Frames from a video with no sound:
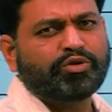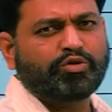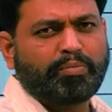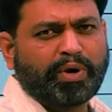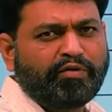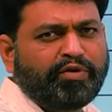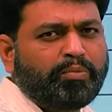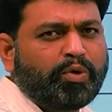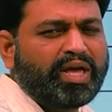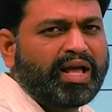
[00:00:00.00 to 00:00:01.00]
సో ప్రాఫిట్
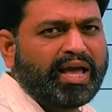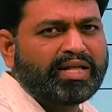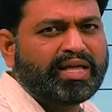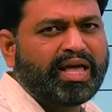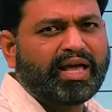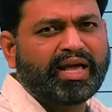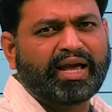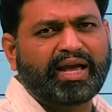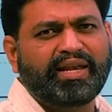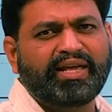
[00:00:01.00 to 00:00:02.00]
బుకింగ్ అయితే
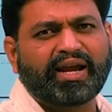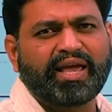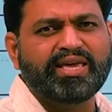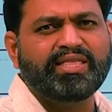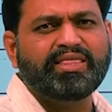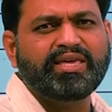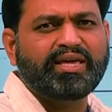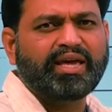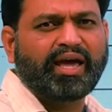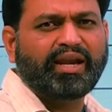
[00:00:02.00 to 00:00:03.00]
క్లియర్ అయ్యింది
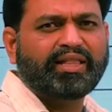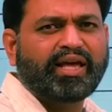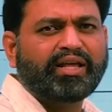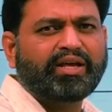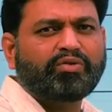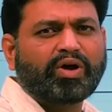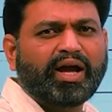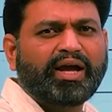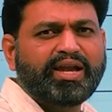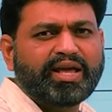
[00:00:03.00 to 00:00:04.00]
అనే దానికి ఇది
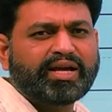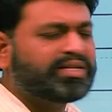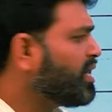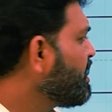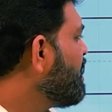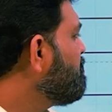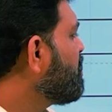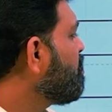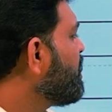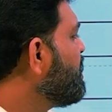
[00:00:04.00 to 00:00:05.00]
ఒక ఇండికేషన్ నిన్ననే
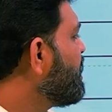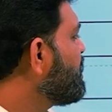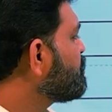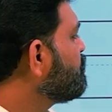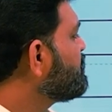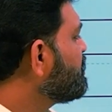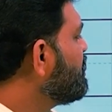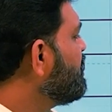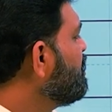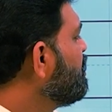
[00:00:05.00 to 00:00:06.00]
మనకు ఒక ఇండికేషన్
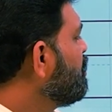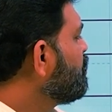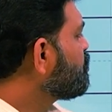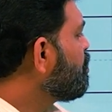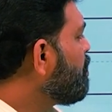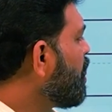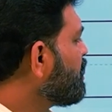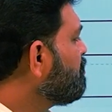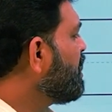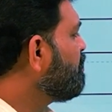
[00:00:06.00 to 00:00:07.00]
వచ్చింది సో
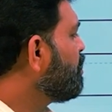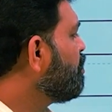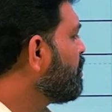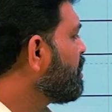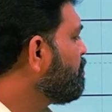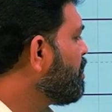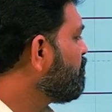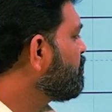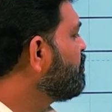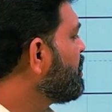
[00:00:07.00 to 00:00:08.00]
బాటమ్ లెవెల్లో ఒక
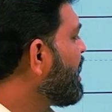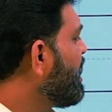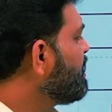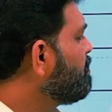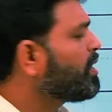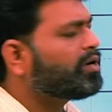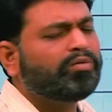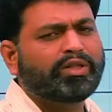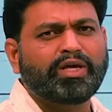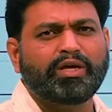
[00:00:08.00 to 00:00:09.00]
పవర్ఫుల్ క్యాండిల్
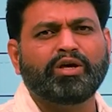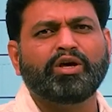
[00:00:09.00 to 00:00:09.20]
పట్టడం అది